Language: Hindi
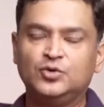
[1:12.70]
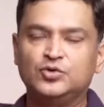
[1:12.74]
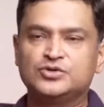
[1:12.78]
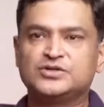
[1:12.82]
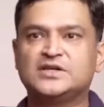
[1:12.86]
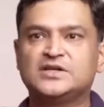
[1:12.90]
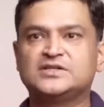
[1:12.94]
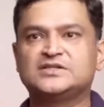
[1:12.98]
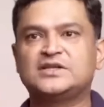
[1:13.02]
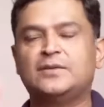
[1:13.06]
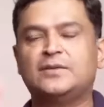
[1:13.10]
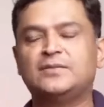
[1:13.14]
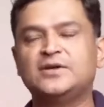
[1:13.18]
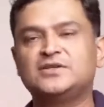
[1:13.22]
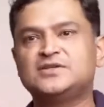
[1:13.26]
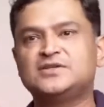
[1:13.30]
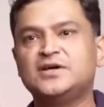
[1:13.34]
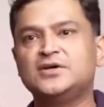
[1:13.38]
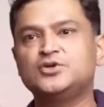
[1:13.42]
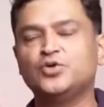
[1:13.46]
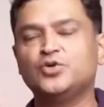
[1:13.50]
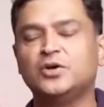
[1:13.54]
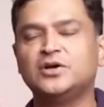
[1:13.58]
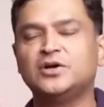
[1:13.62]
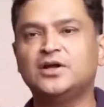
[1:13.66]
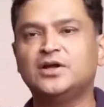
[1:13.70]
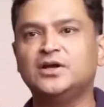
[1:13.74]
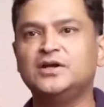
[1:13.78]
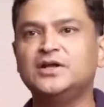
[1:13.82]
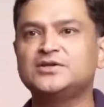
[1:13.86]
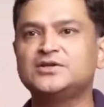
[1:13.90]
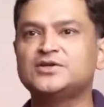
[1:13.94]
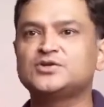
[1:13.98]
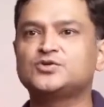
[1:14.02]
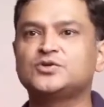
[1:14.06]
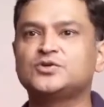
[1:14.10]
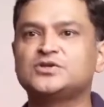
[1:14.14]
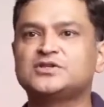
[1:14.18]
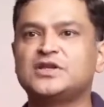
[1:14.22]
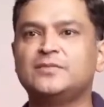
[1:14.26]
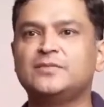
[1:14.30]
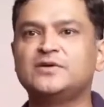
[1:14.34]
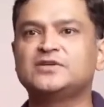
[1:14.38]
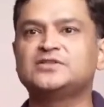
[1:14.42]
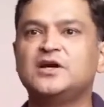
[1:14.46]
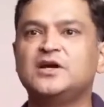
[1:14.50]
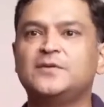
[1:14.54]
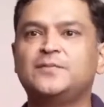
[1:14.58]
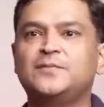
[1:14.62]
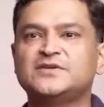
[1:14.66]
उसने इस्लामिक स्टेट ज्वाइन कर लिया जिसको
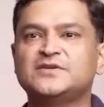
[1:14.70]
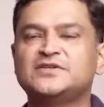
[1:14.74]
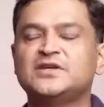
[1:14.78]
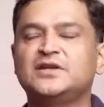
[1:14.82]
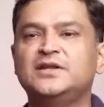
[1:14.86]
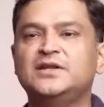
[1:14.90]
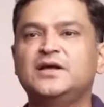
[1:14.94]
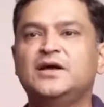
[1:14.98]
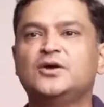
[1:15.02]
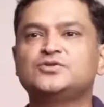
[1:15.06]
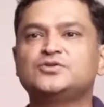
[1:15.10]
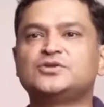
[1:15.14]
इस्लामिक स्टेट पसंद नहीं आया